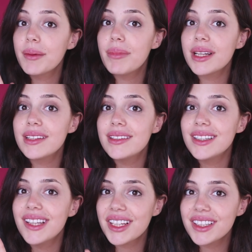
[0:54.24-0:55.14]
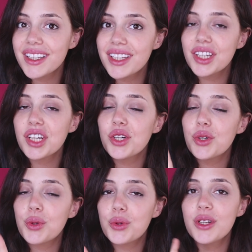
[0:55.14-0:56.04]
بدي ضلني
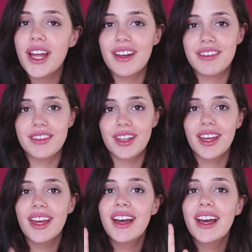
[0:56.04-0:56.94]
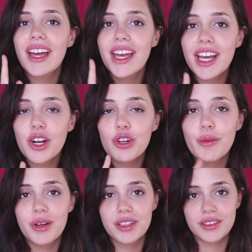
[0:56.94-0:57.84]
كون هيلثي اكل
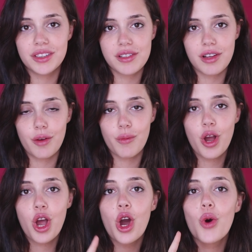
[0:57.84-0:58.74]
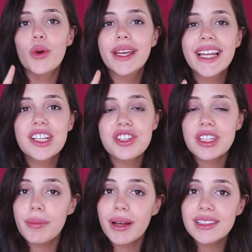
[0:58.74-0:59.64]
بانتظام وكل
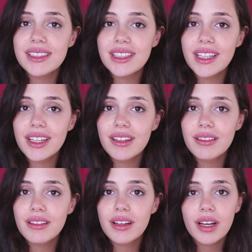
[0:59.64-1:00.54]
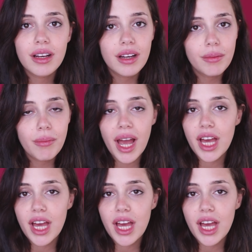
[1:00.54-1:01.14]
شيء بدي اياه ما